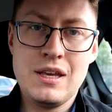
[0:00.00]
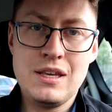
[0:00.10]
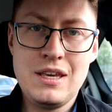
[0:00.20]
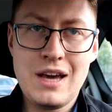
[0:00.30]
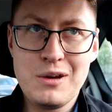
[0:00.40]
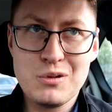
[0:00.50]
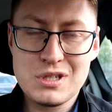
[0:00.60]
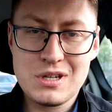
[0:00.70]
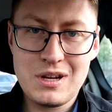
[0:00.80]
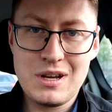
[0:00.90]
Ja
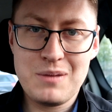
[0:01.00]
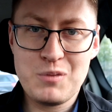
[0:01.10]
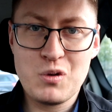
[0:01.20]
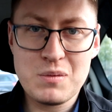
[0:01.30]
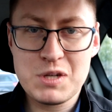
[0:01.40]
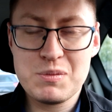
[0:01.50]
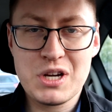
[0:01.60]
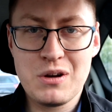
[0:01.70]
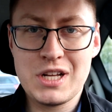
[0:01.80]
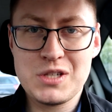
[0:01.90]
już e, mogłem się
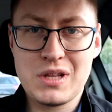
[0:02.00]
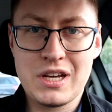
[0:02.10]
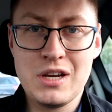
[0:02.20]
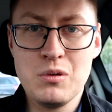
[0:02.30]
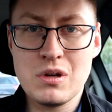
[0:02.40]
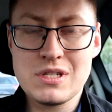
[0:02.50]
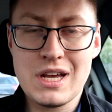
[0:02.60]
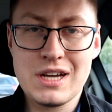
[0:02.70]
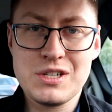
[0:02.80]
przekonać o takich głosach,